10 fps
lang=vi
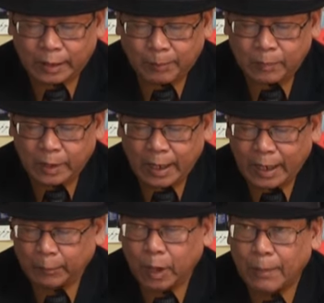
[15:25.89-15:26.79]
năm
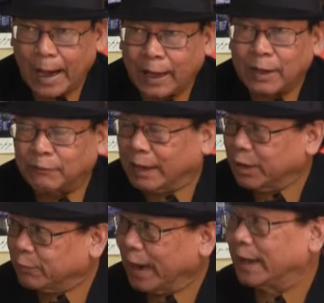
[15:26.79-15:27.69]
hai nghìn không trăm mười ba. Và
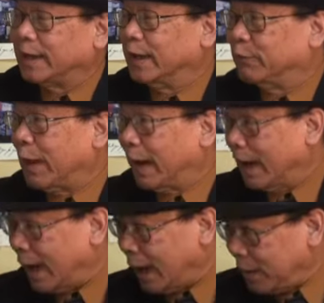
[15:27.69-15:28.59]
như vậy thì
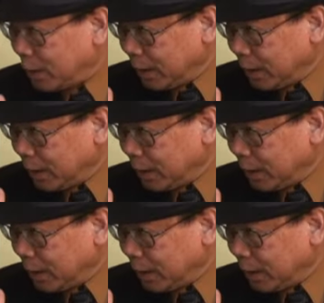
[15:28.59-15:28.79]
phải là